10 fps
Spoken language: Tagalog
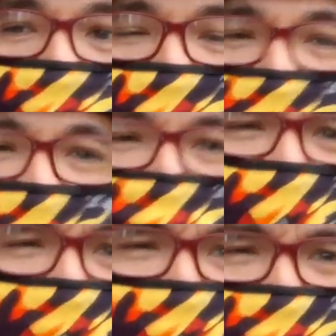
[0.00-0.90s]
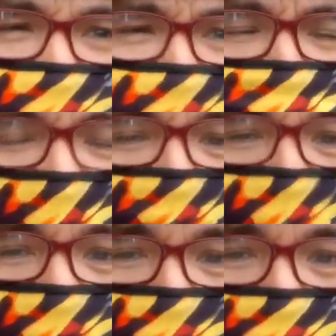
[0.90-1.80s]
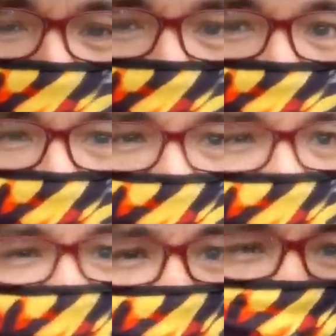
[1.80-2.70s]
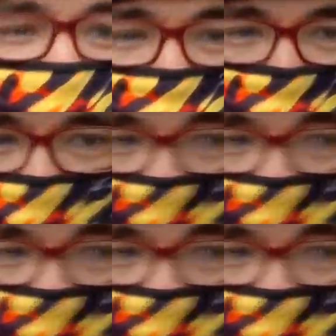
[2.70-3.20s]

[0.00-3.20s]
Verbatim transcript: maganda rin yung eh, bonding na rin ng family ganda ng view